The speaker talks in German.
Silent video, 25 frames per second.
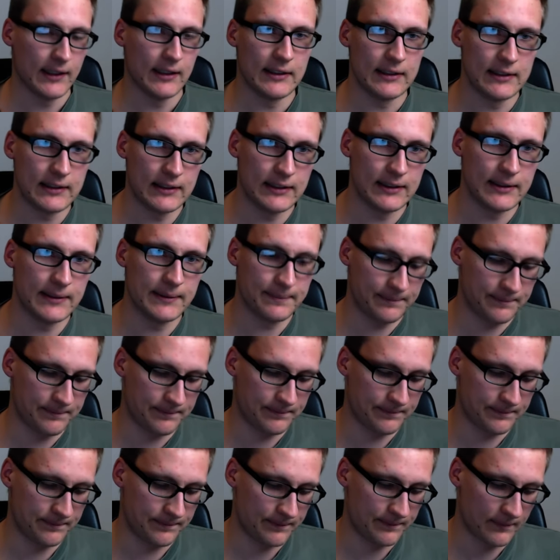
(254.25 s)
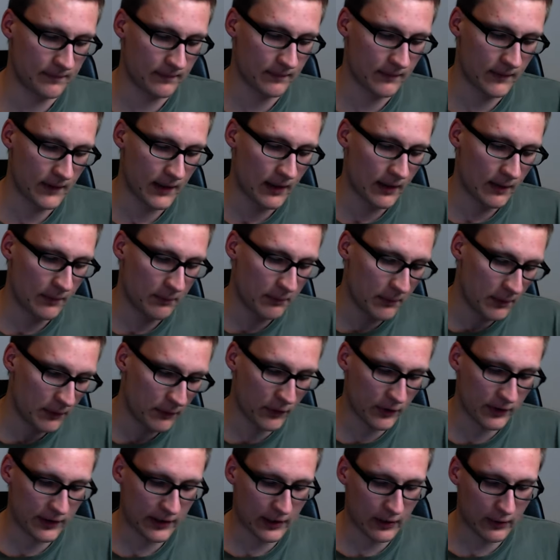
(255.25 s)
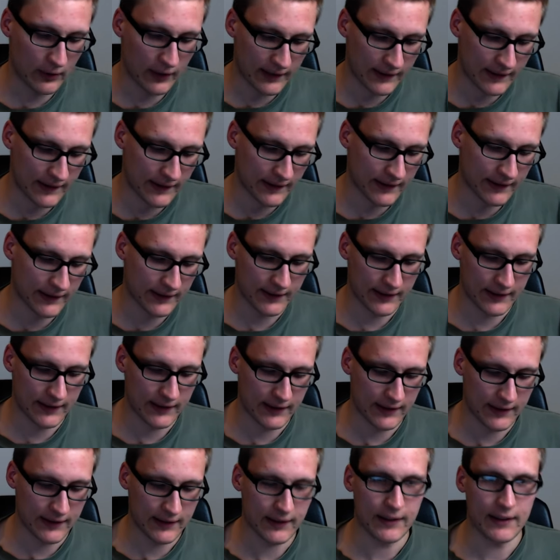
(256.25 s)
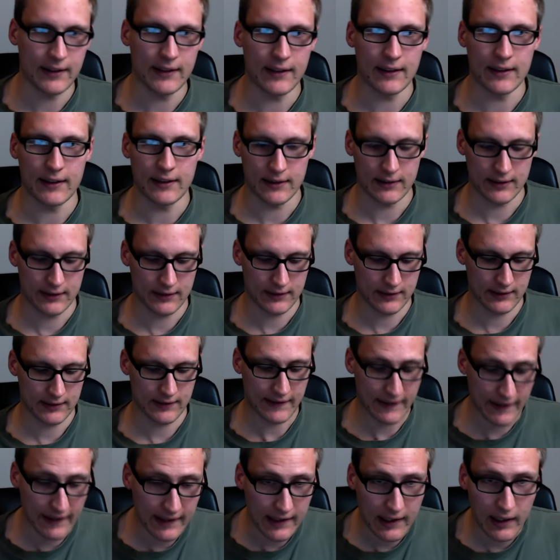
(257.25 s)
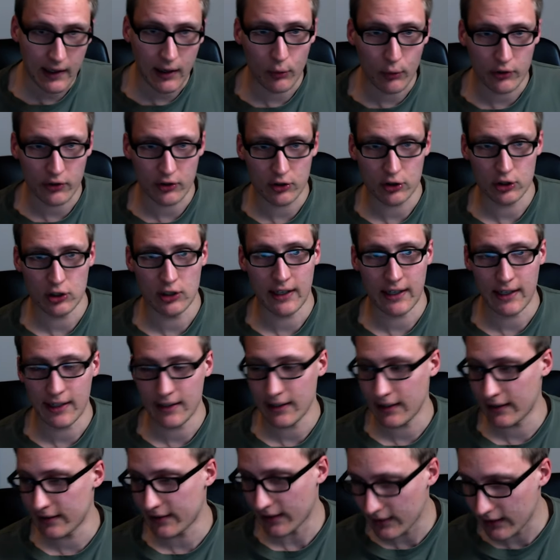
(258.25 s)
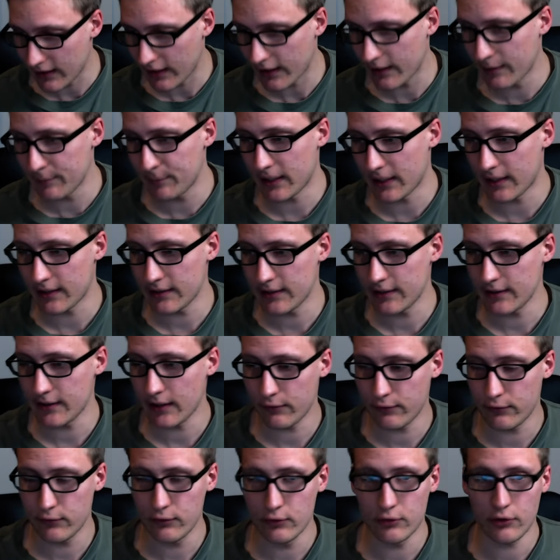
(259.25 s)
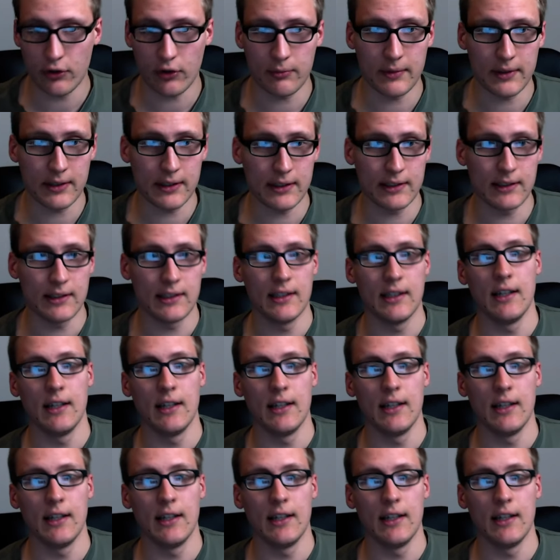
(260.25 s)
Ähm, wir wurden ja auch Etzler die, die äh, Zähne rausgeschlagen. Danke Aiblali dafür nochmal.